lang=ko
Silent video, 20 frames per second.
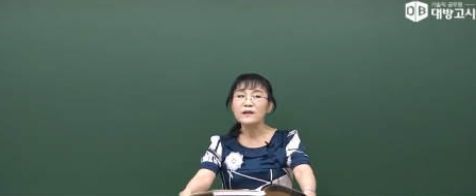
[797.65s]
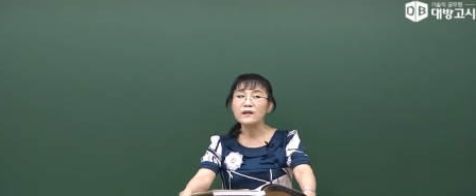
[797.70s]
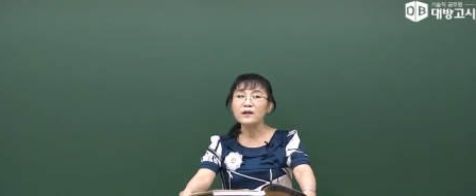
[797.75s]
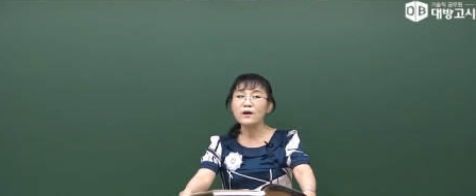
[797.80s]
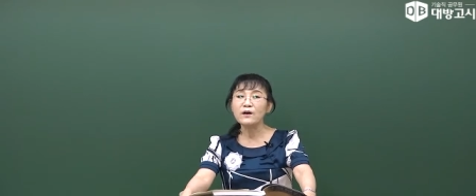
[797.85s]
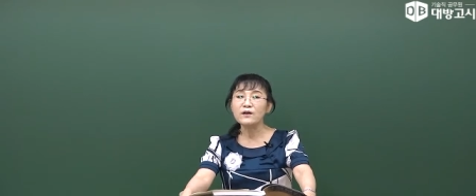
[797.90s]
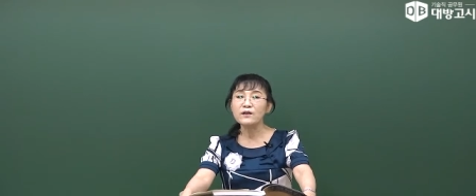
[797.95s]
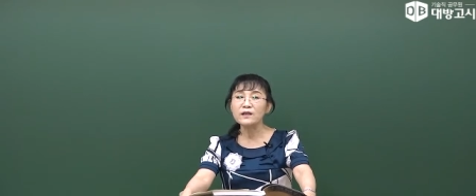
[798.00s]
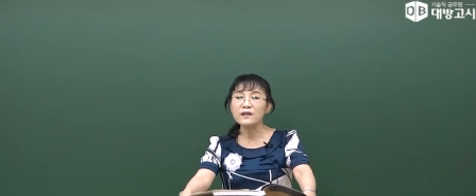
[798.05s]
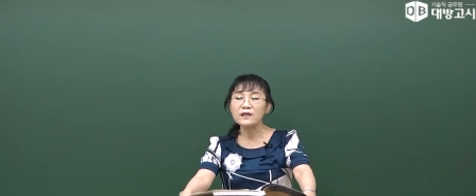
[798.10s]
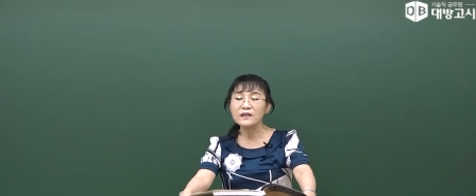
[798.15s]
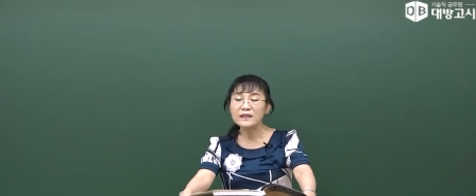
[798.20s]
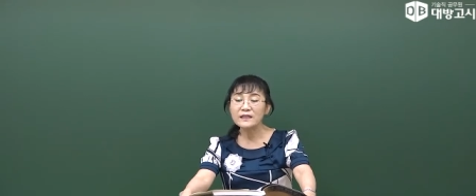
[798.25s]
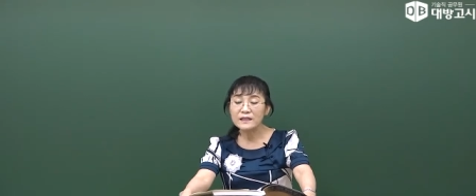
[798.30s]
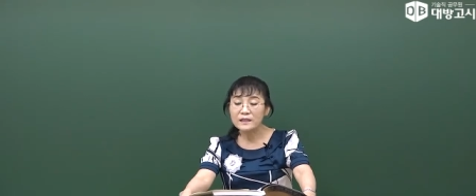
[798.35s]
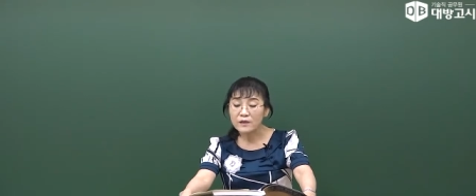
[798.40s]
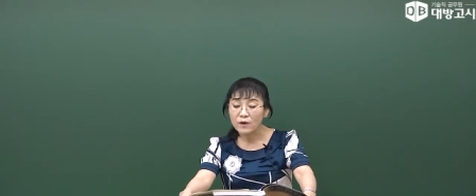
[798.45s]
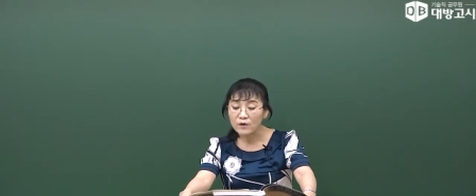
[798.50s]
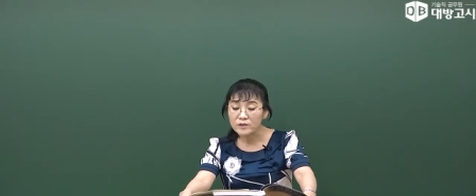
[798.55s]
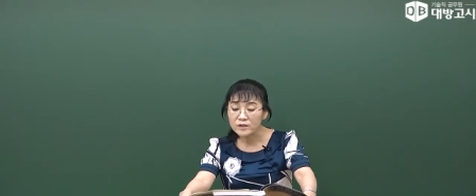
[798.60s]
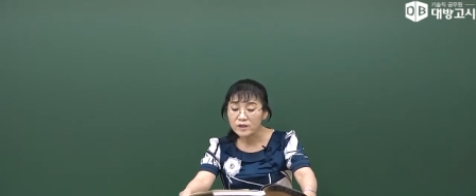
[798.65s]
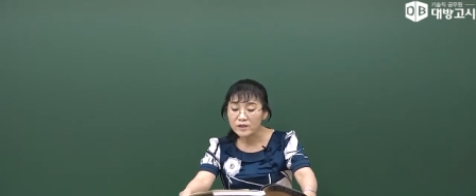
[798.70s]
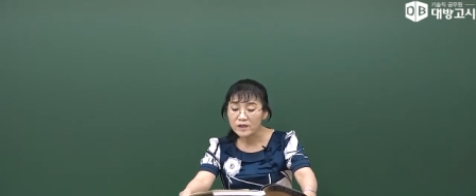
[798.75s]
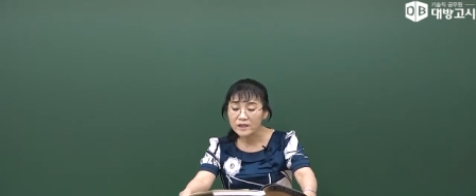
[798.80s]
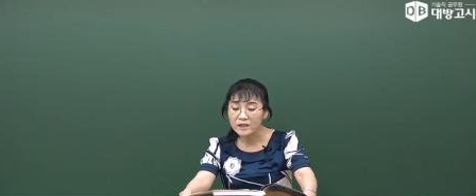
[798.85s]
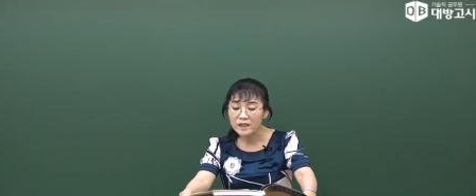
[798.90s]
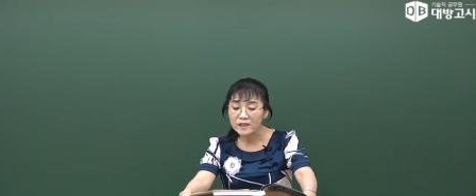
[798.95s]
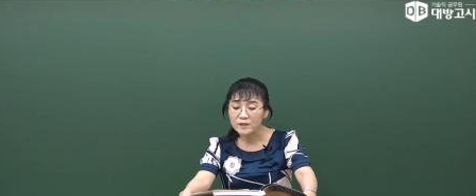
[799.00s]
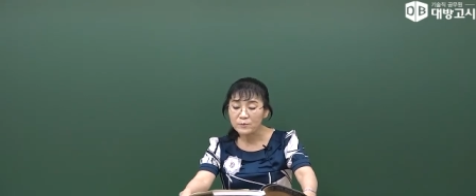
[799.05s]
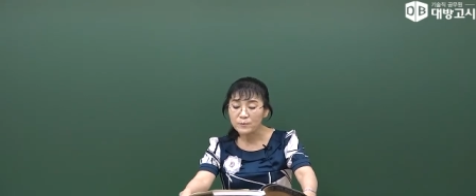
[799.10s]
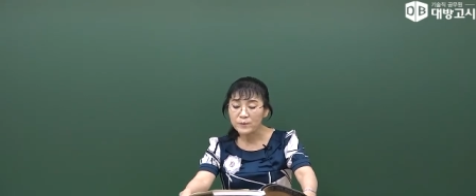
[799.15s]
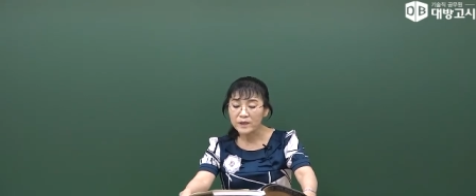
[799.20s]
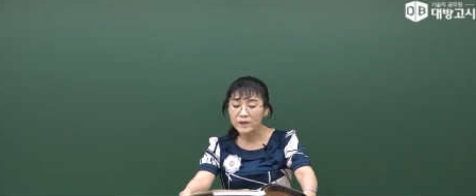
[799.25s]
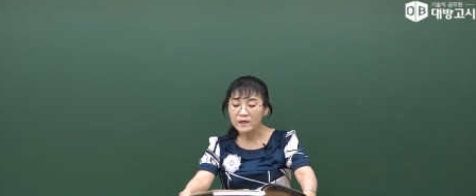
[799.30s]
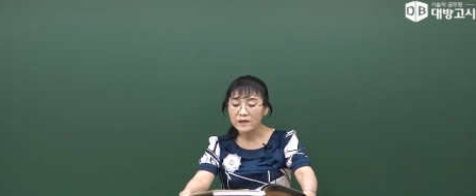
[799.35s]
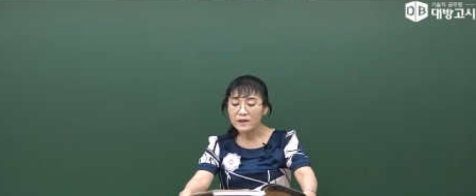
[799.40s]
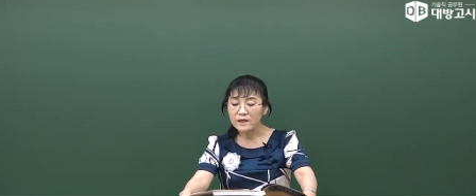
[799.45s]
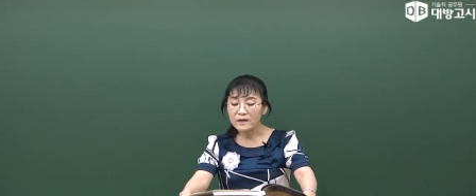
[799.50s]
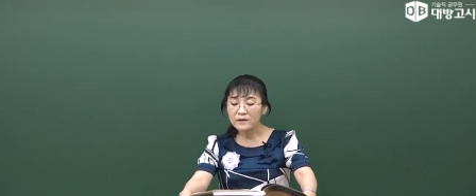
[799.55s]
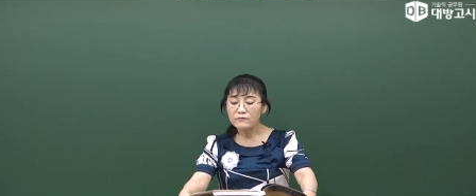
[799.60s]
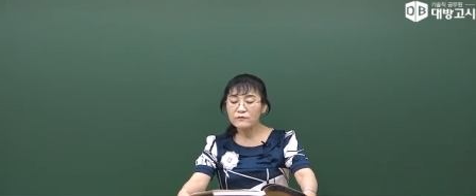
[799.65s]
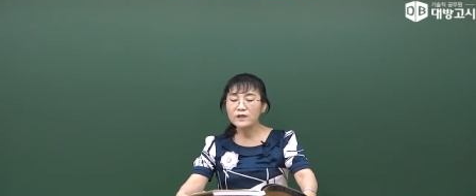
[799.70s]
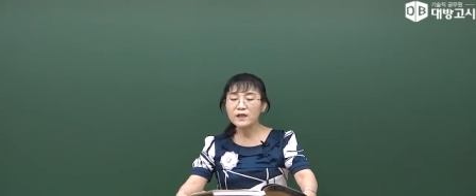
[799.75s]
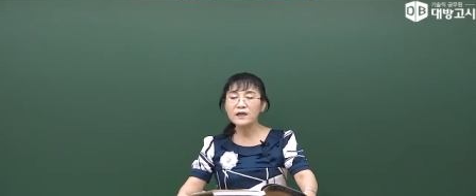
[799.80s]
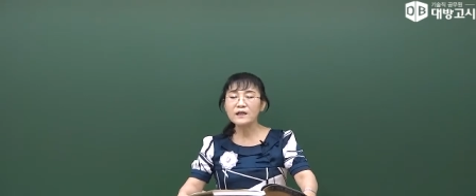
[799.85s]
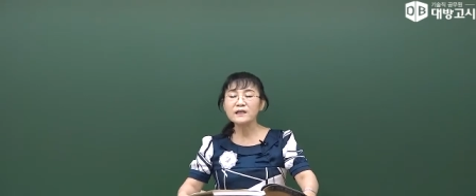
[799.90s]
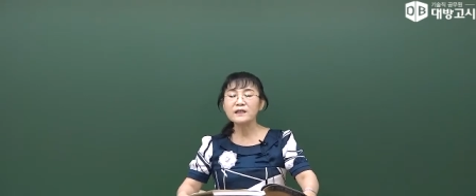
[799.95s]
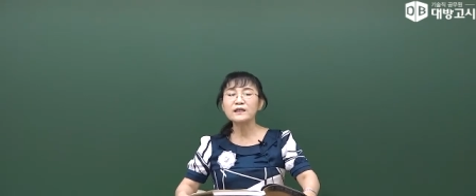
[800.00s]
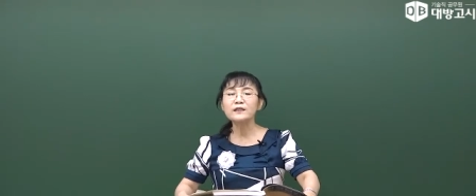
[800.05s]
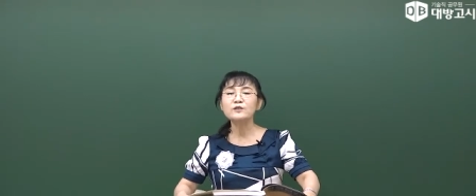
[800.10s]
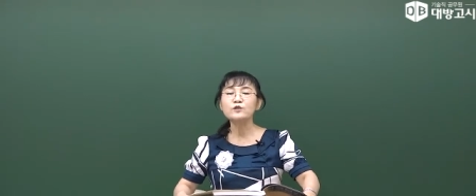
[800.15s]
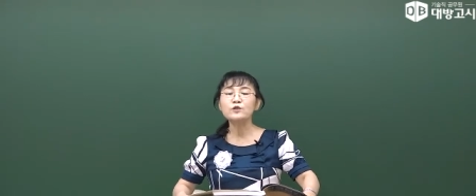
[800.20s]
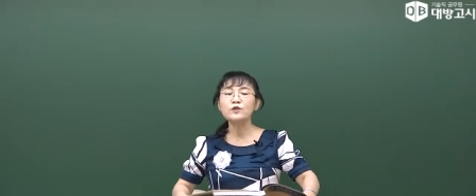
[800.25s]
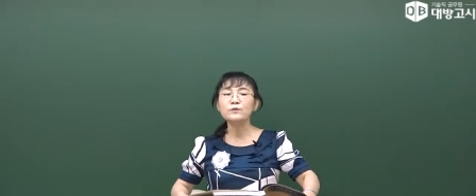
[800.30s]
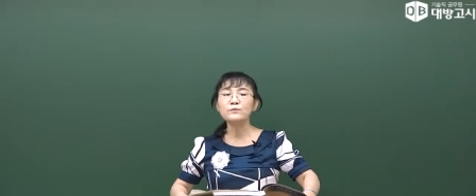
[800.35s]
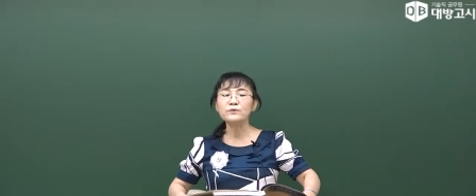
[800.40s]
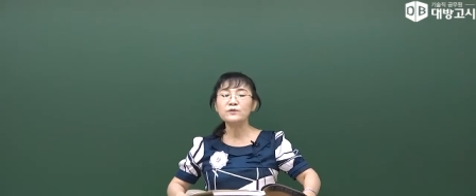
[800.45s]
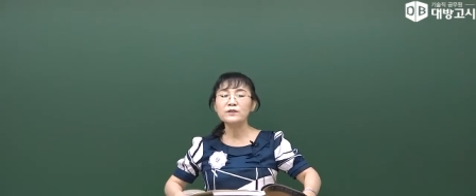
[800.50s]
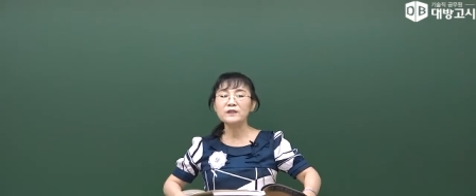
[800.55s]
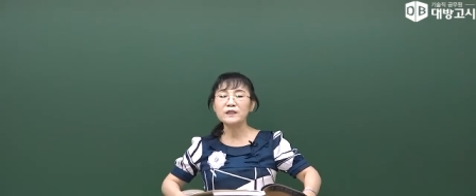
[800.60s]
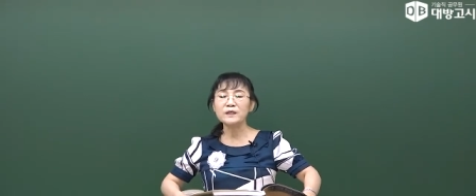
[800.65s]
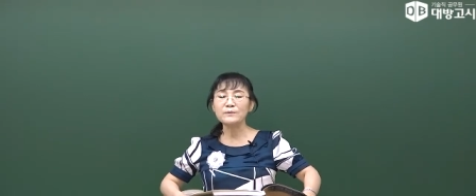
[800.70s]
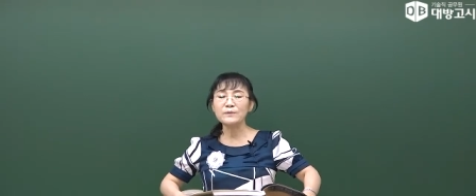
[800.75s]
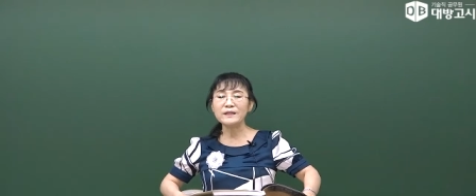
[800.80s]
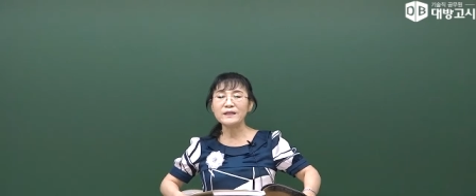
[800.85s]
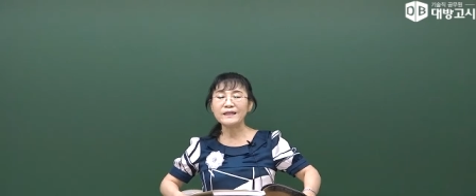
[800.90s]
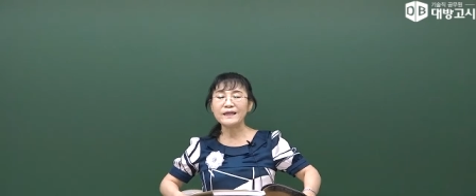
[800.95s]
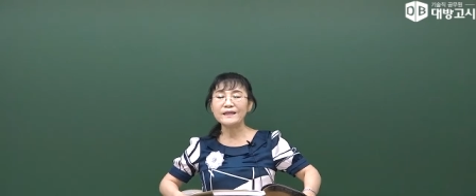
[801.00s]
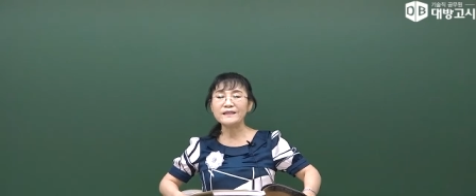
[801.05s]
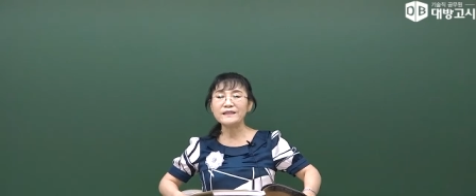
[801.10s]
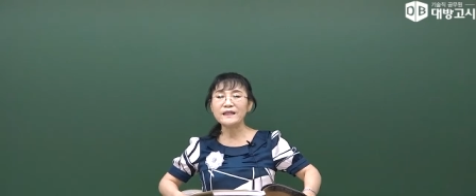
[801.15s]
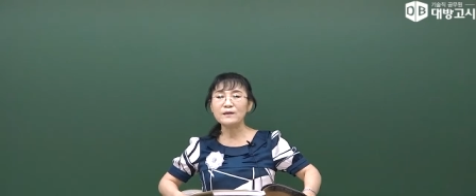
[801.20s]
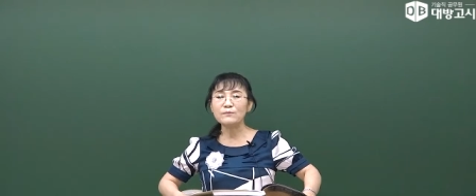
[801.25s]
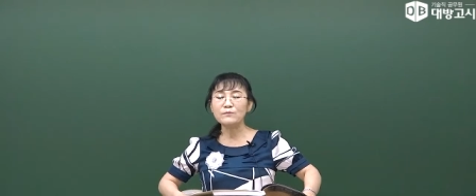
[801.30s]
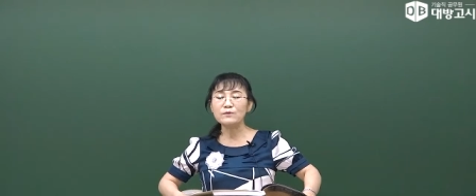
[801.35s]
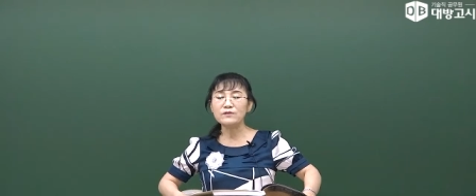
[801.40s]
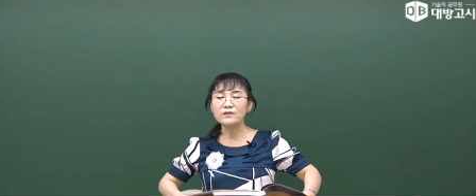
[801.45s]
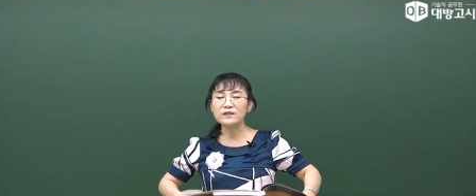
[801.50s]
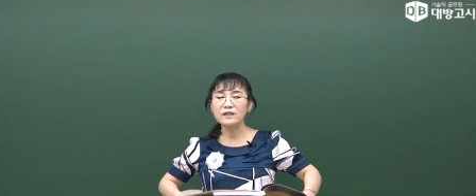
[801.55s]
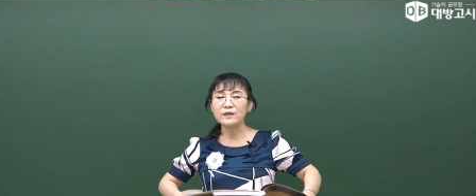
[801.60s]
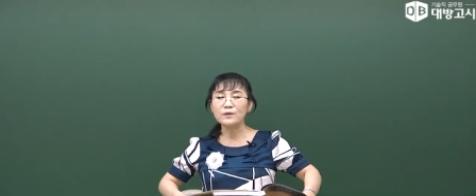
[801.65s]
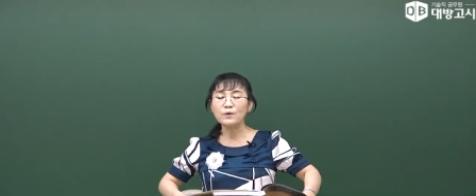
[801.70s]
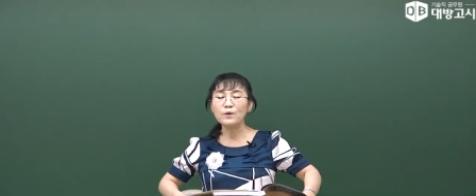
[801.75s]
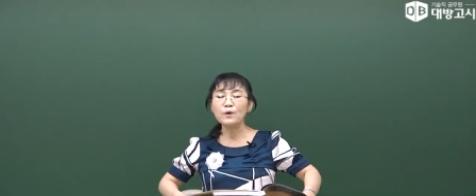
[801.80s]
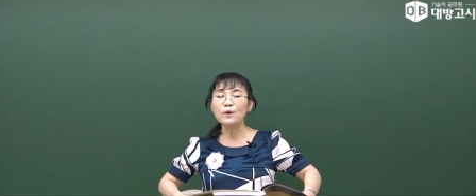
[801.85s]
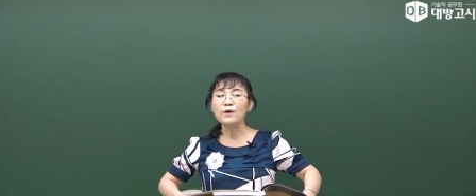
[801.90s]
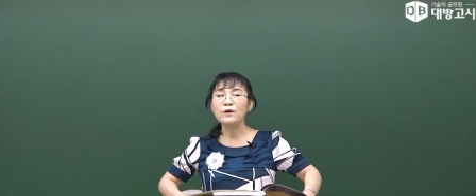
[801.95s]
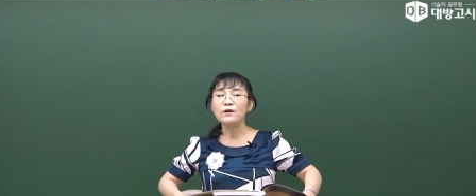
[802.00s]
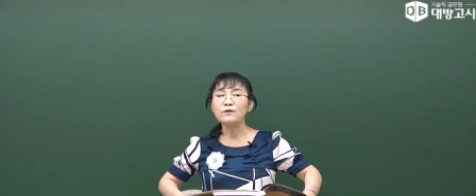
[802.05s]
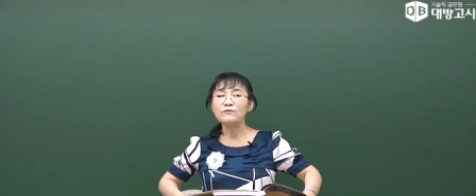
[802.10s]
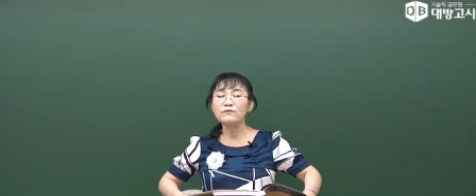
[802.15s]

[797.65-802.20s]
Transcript: 여기 거 써놨다시피 우리가 기출문제 및 예상문제로